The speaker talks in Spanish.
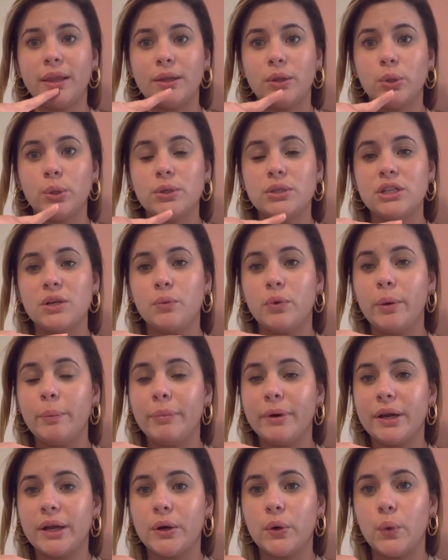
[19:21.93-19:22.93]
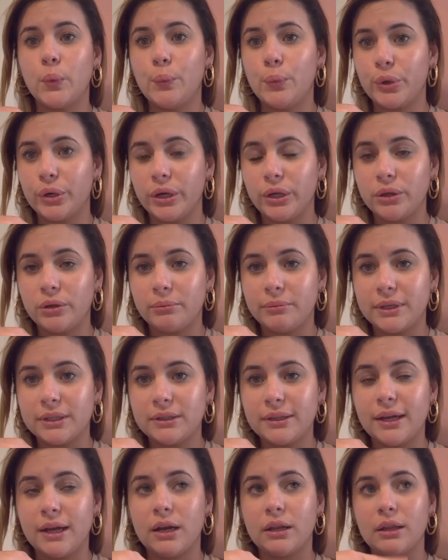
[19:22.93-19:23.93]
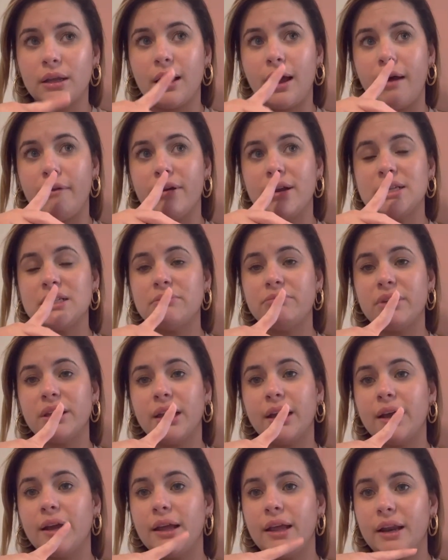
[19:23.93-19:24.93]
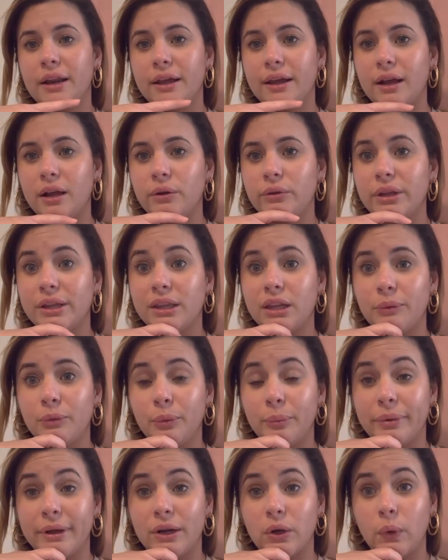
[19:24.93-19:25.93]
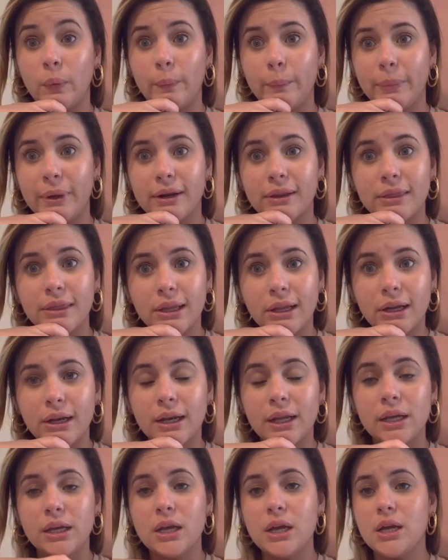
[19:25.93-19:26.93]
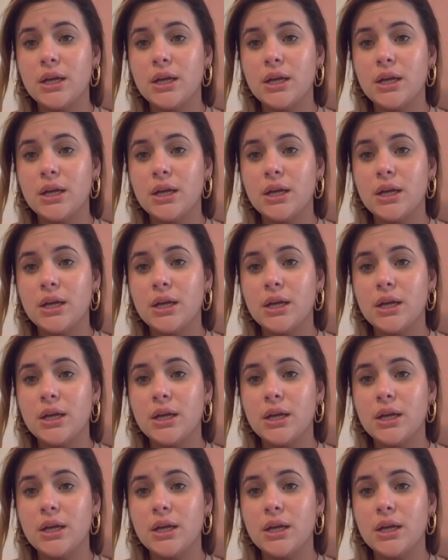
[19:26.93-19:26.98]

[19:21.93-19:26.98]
Entonces voy a esperar un poquito más tarde a ver si me llega el regalo de Temo para compartirle.